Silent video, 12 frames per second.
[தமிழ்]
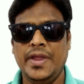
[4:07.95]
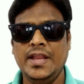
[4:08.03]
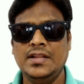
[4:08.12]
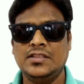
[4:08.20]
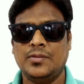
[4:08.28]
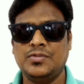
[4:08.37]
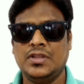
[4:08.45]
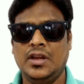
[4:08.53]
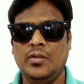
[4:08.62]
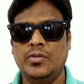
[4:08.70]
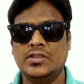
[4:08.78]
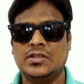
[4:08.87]
மெயின்
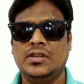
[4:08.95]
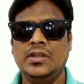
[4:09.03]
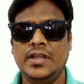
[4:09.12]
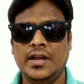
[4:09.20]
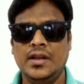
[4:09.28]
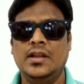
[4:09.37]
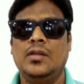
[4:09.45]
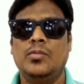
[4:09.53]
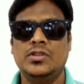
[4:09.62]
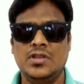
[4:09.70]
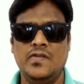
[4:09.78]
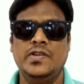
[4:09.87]
சப்ஸ்கிரைபர்ஸ்க்கு என்ன
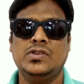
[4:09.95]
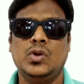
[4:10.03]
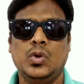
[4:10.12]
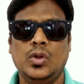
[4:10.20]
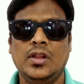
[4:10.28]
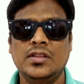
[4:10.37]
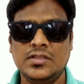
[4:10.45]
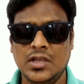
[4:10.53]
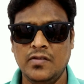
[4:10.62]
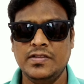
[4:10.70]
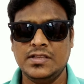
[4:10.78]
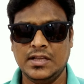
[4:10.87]
நம்ம சர்வீஸ் கொடுக்குறோம் அந்த
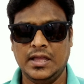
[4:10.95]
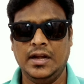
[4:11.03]
சர்வீஸை